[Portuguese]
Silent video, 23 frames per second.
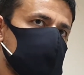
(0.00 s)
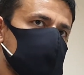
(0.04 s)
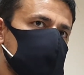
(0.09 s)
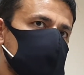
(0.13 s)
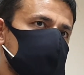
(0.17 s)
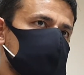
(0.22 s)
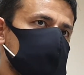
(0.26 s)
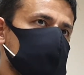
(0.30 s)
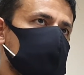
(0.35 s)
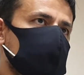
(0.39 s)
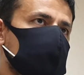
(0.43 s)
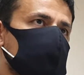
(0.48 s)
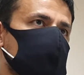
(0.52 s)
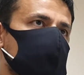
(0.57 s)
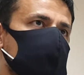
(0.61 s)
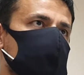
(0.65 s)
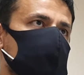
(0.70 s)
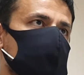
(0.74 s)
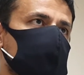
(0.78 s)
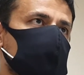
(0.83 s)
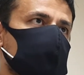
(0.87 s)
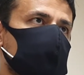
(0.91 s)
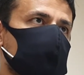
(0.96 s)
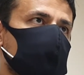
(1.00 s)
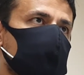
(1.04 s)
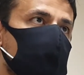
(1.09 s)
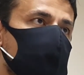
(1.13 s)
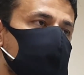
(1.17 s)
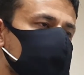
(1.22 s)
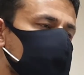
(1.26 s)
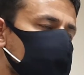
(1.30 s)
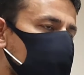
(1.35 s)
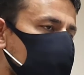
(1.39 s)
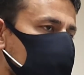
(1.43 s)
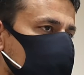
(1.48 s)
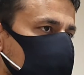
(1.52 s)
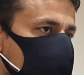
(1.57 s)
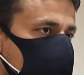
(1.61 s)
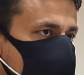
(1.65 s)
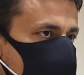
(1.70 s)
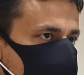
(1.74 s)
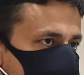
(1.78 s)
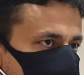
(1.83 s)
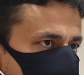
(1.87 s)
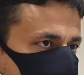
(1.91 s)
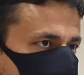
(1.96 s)
Eles, ah, é, houve um
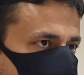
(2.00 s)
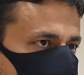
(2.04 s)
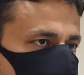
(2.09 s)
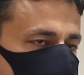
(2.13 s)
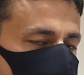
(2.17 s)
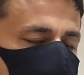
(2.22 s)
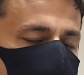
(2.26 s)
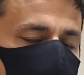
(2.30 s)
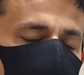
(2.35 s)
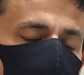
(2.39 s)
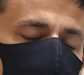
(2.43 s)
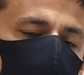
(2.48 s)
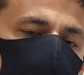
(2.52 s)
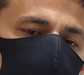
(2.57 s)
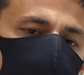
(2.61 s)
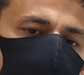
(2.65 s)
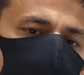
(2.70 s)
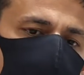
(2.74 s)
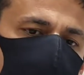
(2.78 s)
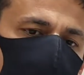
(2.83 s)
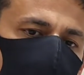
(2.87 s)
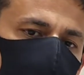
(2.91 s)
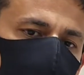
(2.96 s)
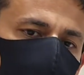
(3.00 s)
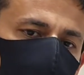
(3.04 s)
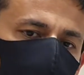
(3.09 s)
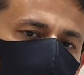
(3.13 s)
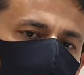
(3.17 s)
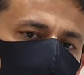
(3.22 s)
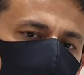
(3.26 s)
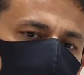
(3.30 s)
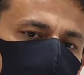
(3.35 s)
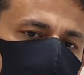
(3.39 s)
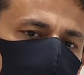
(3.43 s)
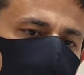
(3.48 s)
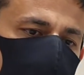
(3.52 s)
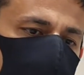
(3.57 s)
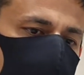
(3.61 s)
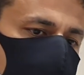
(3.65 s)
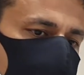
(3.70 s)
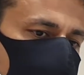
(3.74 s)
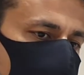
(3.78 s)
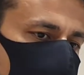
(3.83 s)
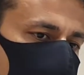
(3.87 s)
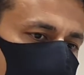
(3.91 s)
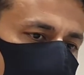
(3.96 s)
anúncio, uma proposta de
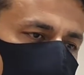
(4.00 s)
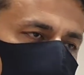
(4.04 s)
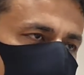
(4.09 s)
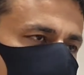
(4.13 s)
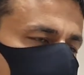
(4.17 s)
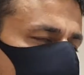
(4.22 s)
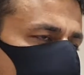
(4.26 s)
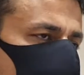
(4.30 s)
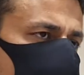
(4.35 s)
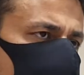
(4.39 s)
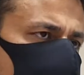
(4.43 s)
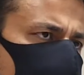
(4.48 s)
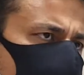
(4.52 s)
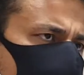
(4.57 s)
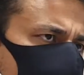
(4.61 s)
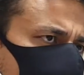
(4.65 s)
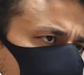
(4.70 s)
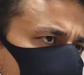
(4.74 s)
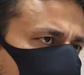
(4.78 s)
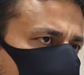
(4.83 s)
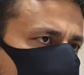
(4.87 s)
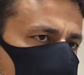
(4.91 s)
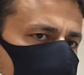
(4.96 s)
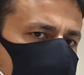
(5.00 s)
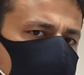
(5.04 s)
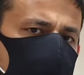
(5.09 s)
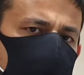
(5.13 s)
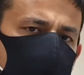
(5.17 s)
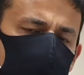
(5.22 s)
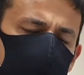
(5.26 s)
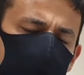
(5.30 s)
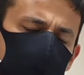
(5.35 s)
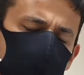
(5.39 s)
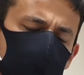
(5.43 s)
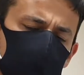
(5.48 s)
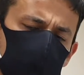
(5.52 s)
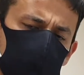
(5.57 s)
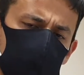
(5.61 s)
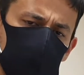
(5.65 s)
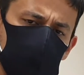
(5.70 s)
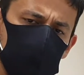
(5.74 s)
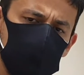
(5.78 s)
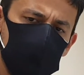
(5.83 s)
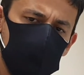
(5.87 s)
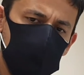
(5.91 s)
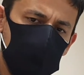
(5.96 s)
emprego colocada nesses grupos né, de Facebook,
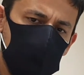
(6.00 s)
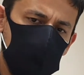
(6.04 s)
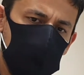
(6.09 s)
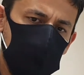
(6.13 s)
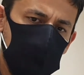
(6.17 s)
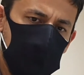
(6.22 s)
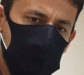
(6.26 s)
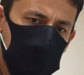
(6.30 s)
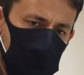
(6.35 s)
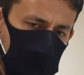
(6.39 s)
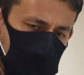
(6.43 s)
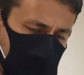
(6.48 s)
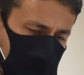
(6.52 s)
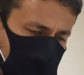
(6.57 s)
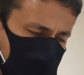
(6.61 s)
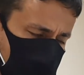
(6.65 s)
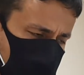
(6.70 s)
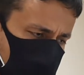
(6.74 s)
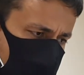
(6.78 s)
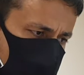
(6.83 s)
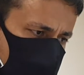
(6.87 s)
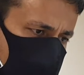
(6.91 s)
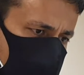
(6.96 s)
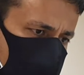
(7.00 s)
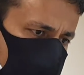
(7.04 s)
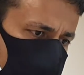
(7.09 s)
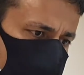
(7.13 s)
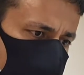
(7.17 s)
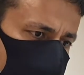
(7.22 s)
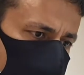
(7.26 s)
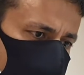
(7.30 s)
e